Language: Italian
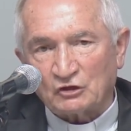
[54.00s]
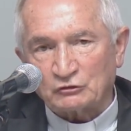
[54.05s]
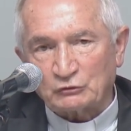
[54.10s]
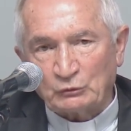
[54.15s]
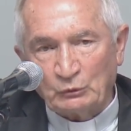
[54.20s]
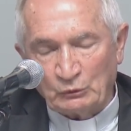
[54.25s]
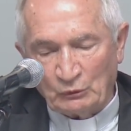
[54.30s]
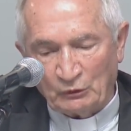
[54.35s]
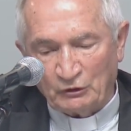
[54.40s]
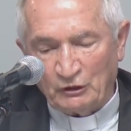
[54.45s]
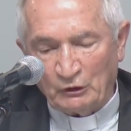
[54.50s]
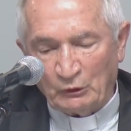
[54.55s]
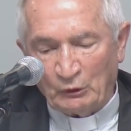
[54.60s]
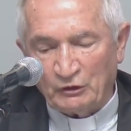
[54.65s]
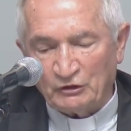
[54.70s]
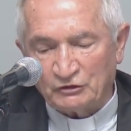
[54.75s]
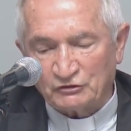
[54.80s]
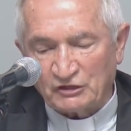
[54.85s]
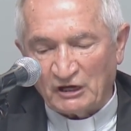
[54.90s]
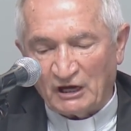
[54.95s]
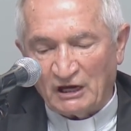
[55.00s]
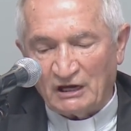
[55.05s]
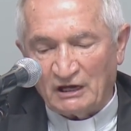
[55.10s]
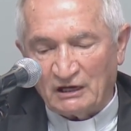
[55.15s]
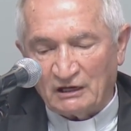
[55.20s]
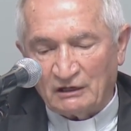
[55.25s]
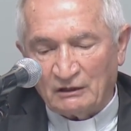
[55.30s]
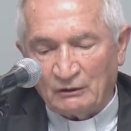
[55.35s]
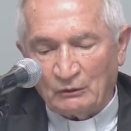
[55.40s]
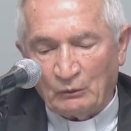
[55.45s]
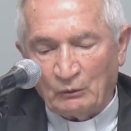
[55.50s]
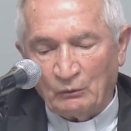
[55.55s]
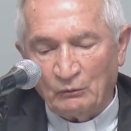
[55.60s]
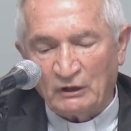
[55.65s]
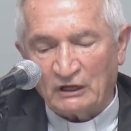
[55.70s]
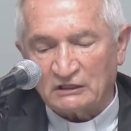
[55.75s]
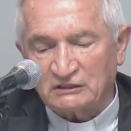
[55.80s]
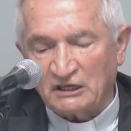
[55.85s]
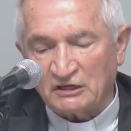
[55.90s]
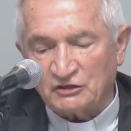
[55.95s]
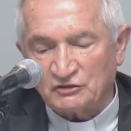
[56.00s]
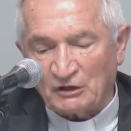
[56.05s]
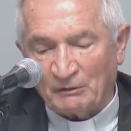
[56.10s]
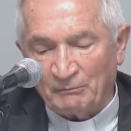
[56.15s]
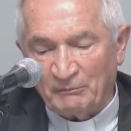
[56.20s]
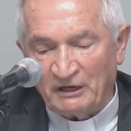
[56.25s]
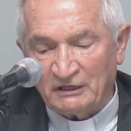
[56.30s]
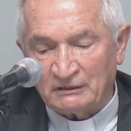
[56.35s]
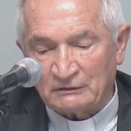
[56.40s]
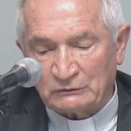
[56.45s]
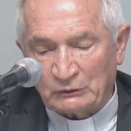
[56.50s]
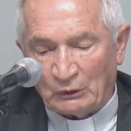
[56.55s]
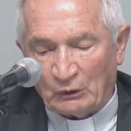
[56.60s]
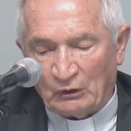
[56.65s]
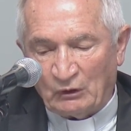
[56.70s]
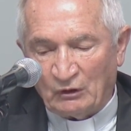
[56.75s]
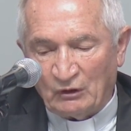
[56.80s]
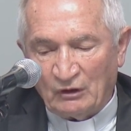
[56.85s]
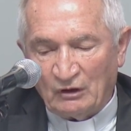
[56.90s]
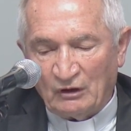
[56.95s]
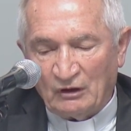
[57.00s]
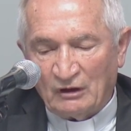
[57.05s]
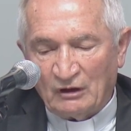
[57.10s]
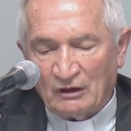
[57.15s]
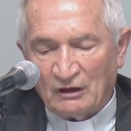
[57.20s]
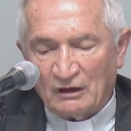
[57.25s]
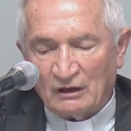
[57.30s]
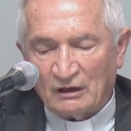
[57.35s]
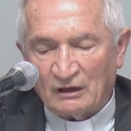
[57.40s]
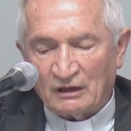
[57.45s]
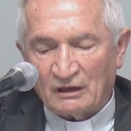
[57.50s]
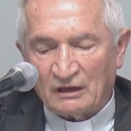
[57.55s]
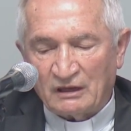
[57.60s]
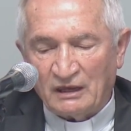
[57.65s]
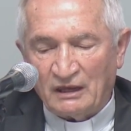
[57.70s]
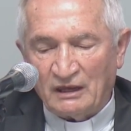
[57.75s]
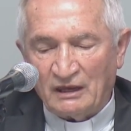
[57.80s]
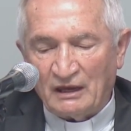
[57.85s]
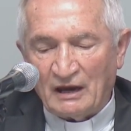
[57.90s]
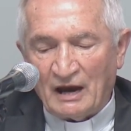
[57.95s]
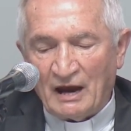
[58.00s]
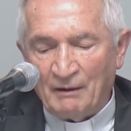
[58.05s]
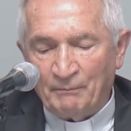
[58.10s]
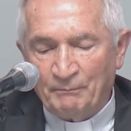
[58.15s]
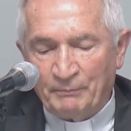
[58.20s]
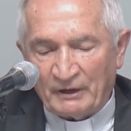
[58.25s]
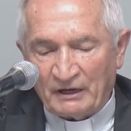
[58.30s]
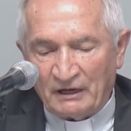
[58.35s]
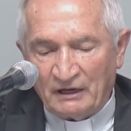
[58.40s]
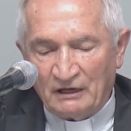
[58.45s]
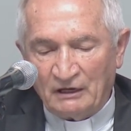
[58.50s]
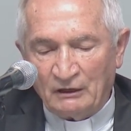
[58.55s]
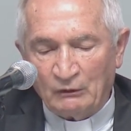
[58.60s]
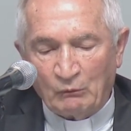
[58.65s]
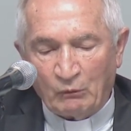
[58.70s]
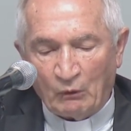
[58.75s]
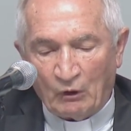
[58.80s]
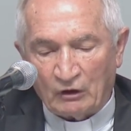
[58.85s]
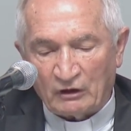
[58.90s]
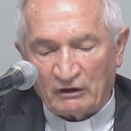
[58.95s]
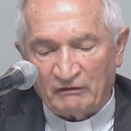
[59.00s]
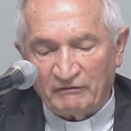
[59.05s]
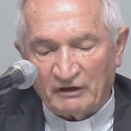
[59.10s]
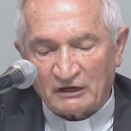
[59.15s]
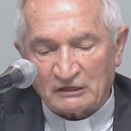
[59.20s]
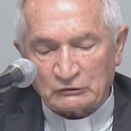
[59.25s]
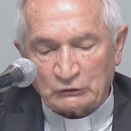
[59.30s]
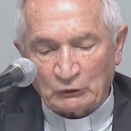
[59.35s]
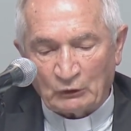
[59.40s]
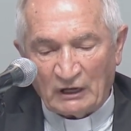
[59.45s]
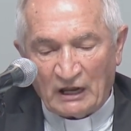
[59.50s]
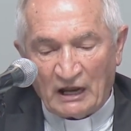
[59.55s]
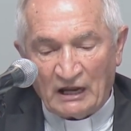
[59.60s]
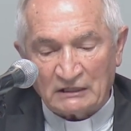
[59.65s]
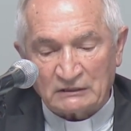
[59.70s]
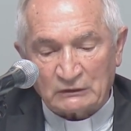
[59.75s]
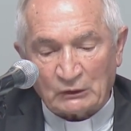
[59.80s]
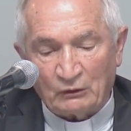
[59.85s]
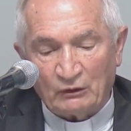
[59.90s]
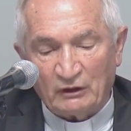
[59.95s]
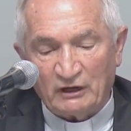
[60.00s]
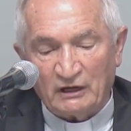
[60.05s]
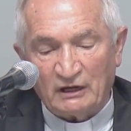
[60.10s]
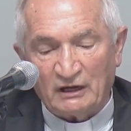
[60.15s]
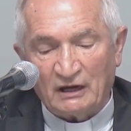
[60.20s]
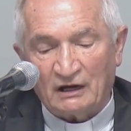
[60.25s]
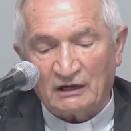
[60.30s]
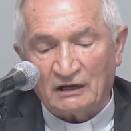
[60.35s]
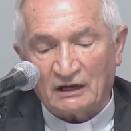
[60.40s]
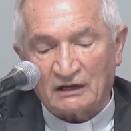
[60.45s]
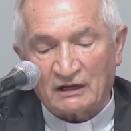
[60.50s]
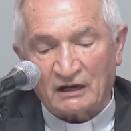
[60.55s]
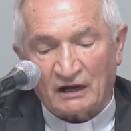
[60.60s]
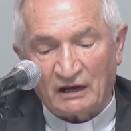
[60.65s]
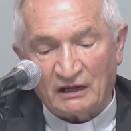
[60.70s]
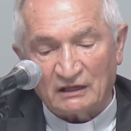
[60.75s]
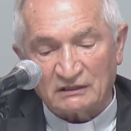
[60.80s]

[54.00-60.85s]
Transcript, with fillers: ciascuno di noi c'è un atteggiamento che apre il cuore verso l'altro e alla